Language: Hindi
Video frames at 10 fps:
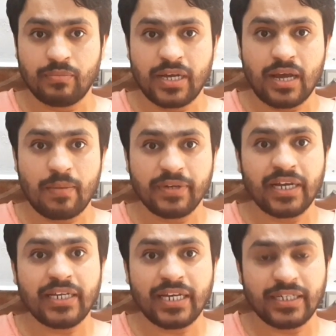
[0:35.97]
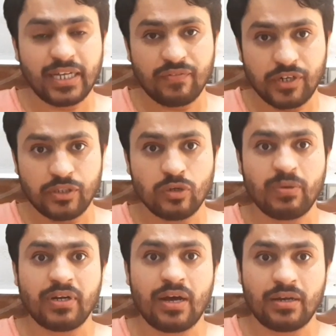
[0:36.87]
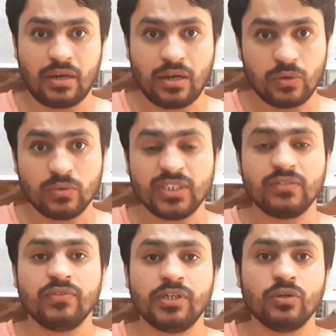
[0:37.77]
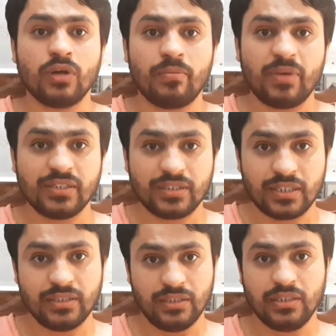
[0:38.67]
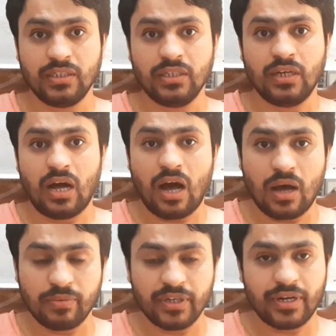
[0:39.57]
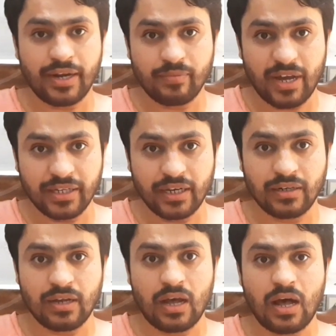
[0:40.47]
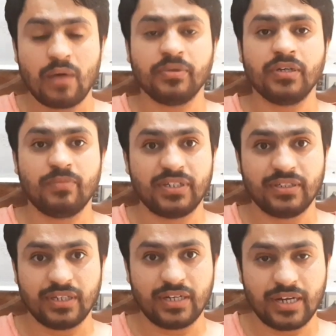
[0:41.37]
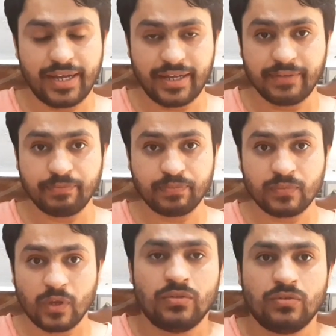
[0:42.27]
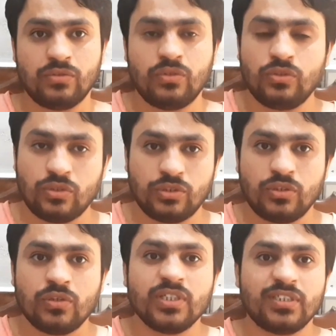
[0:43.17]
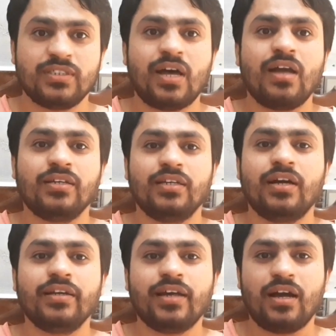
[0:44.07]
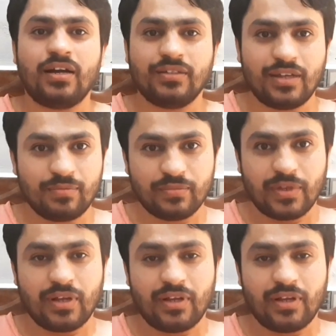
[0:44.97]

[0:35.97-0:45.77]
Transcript: मैं आपके लिए ये वीडियो बना रहा हूं इस वीडियो का मकसद आपकी रहनमाई करना आपकी मदद करना है तो दोस्तों इंतज़ार की घड़ियाँ ख़त्म